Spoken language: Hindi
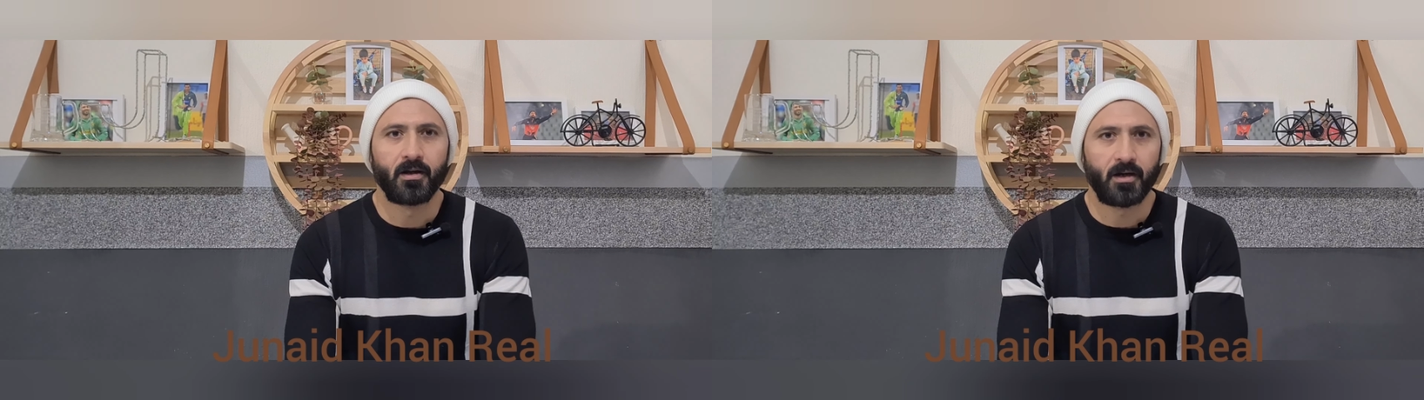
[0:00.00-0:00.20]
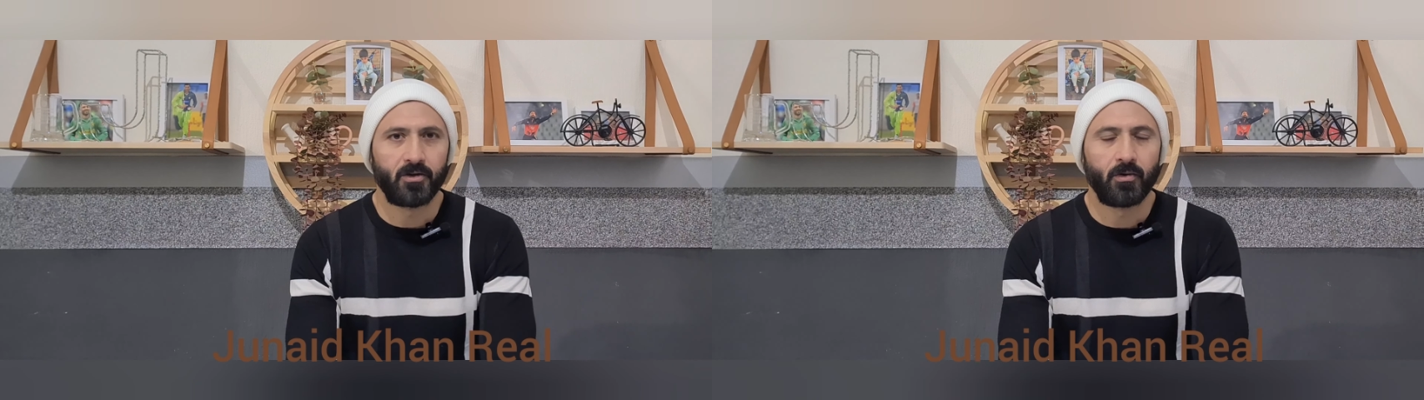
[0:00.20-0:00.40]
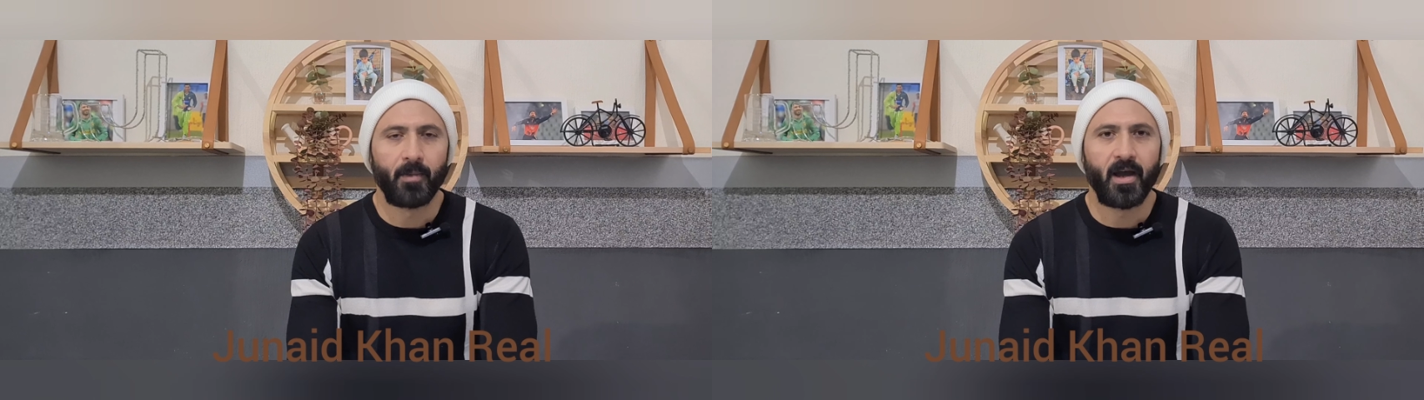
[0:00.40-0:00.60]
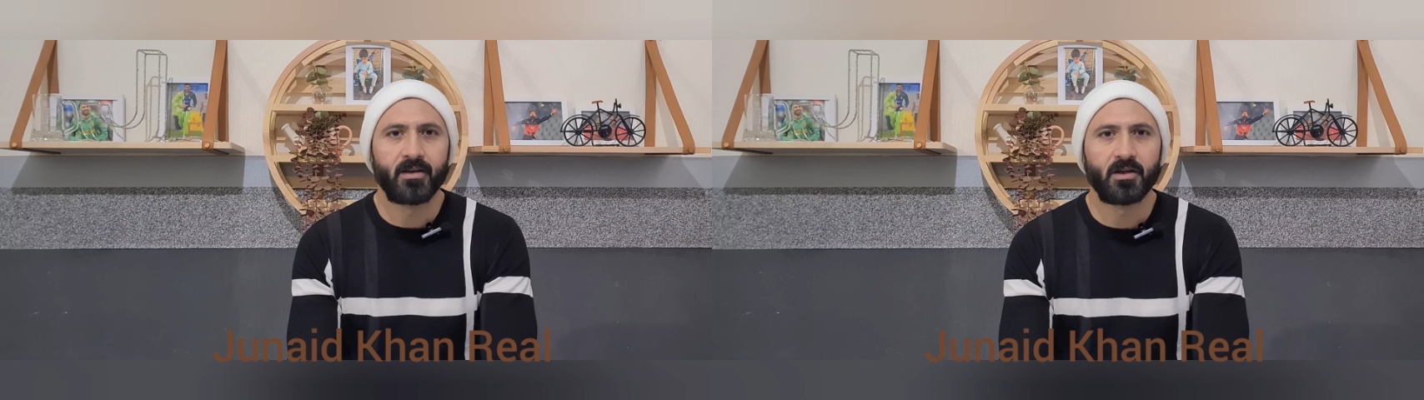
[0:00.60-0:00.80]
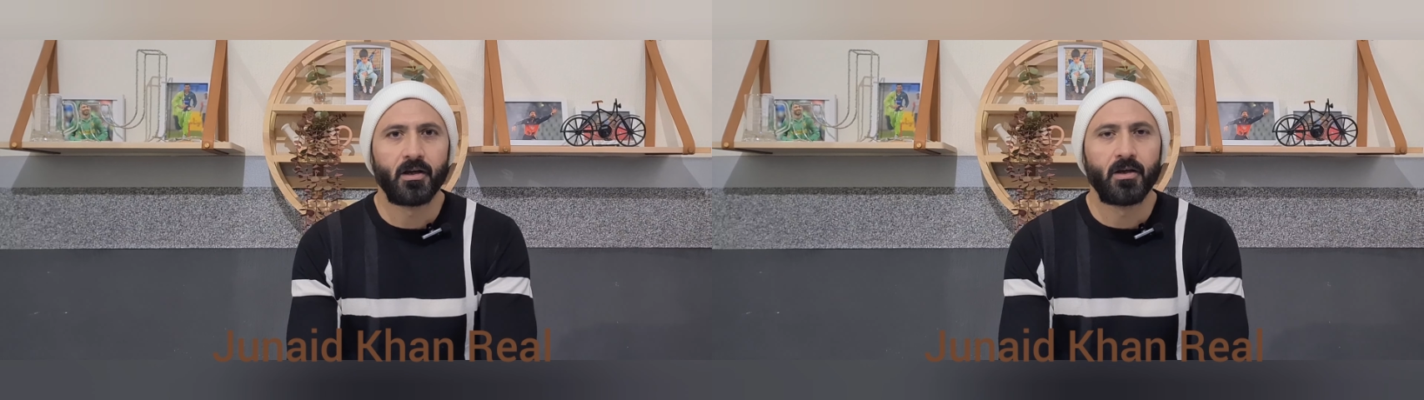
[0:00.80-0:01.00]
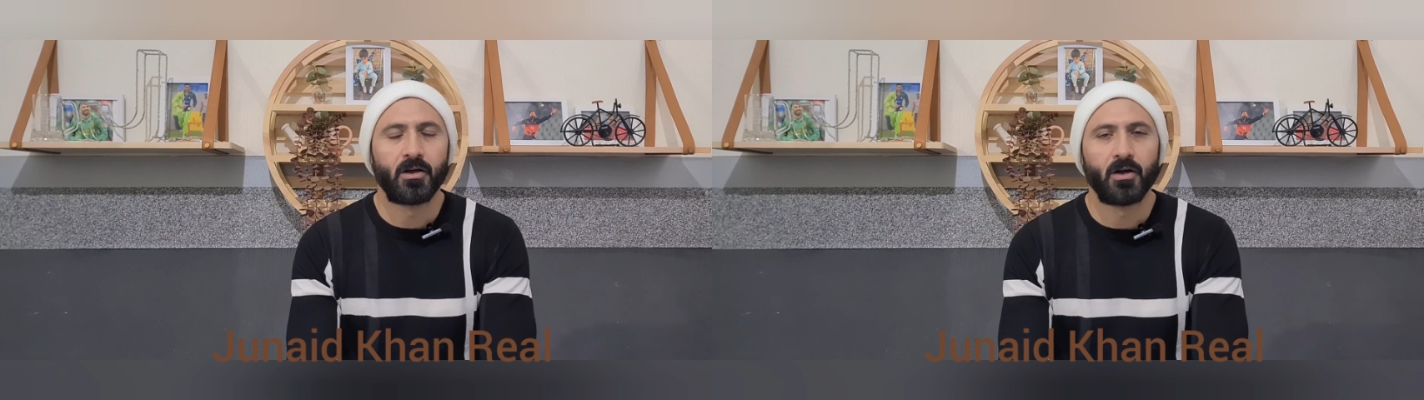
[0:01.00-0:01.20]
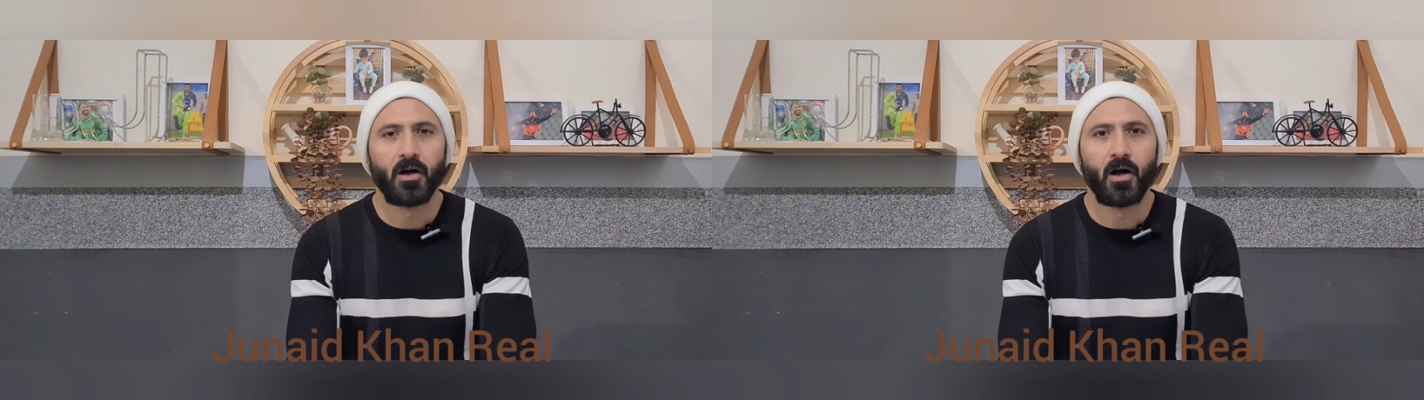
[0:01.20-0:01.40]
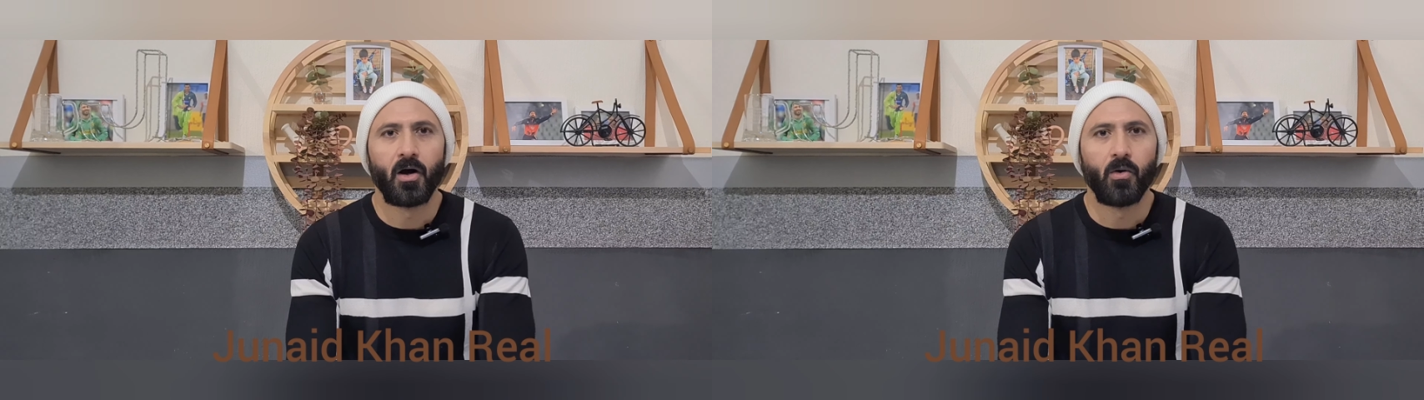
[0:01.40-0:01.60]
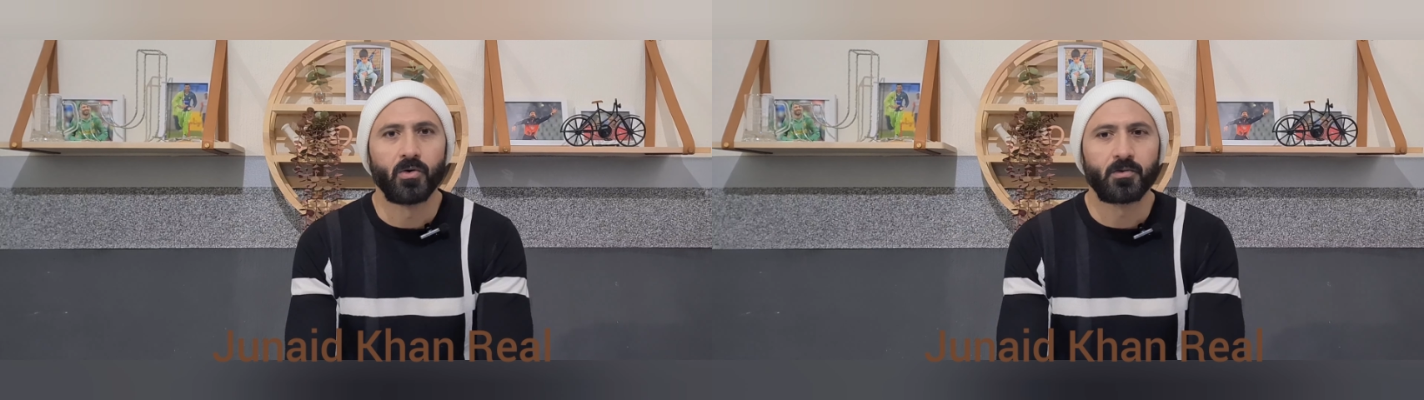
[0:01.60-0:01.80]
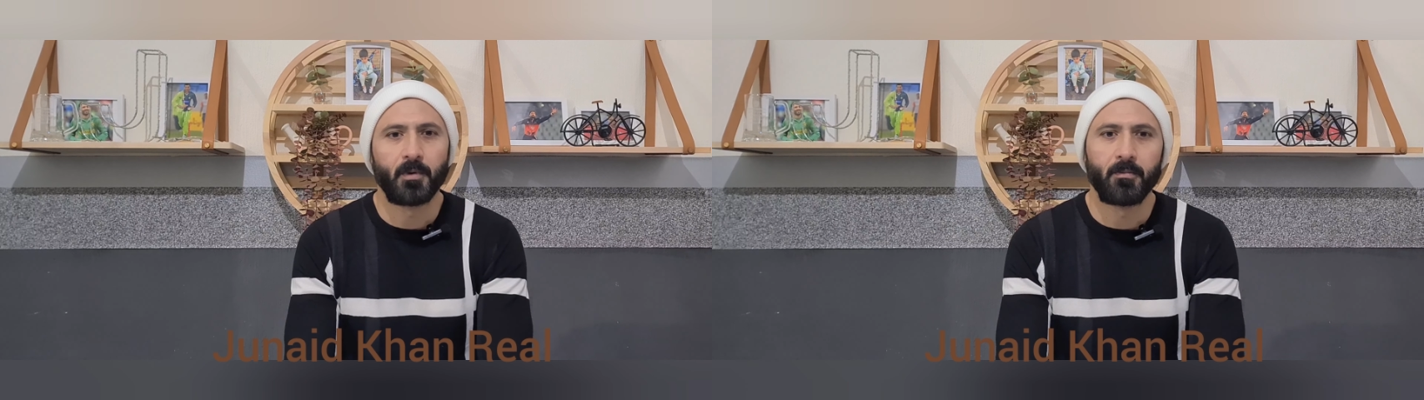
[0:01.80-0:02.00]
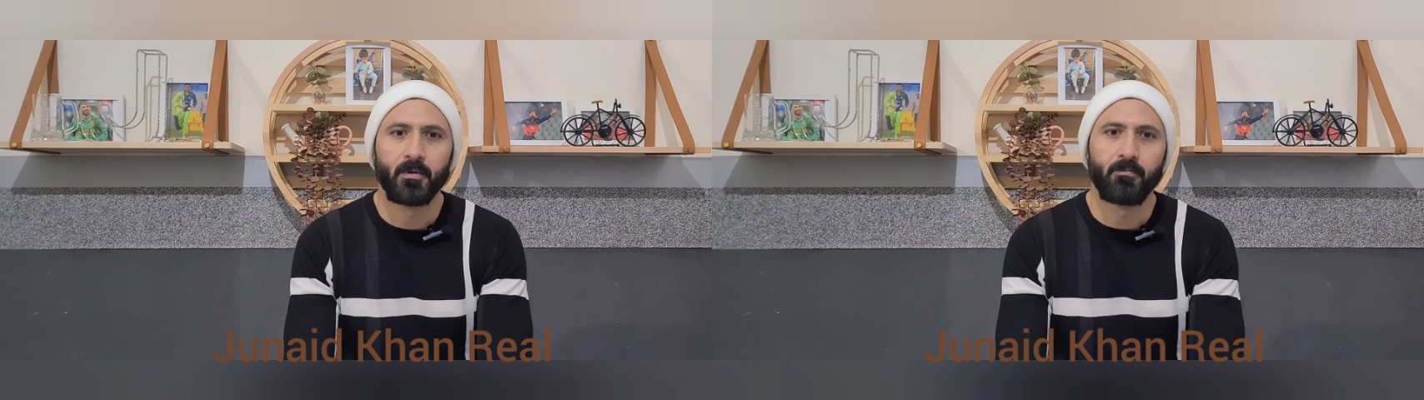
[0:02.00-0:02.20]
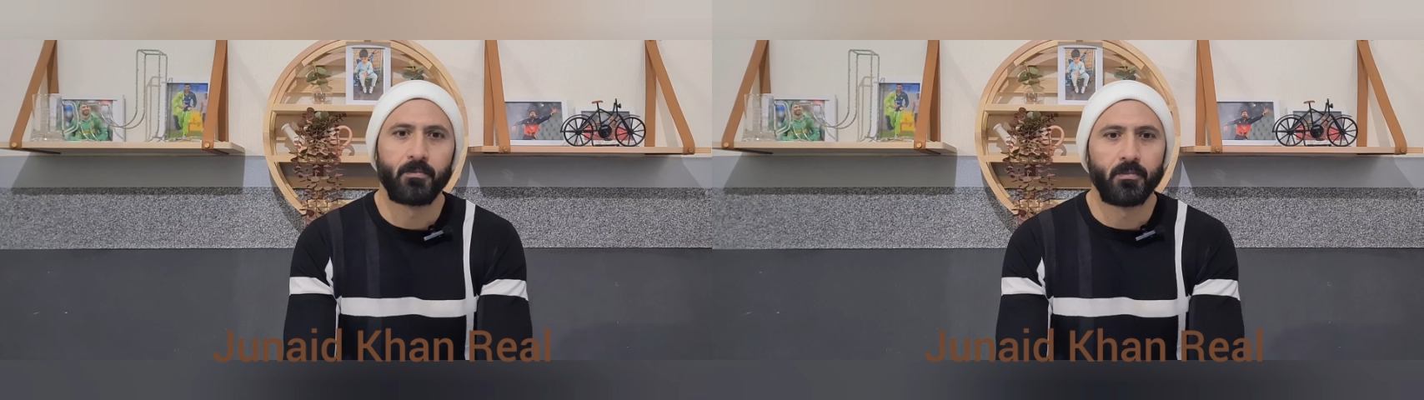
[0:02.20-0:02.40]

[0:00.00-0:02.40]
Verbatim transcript: का जो मैच है आ, उस पर भी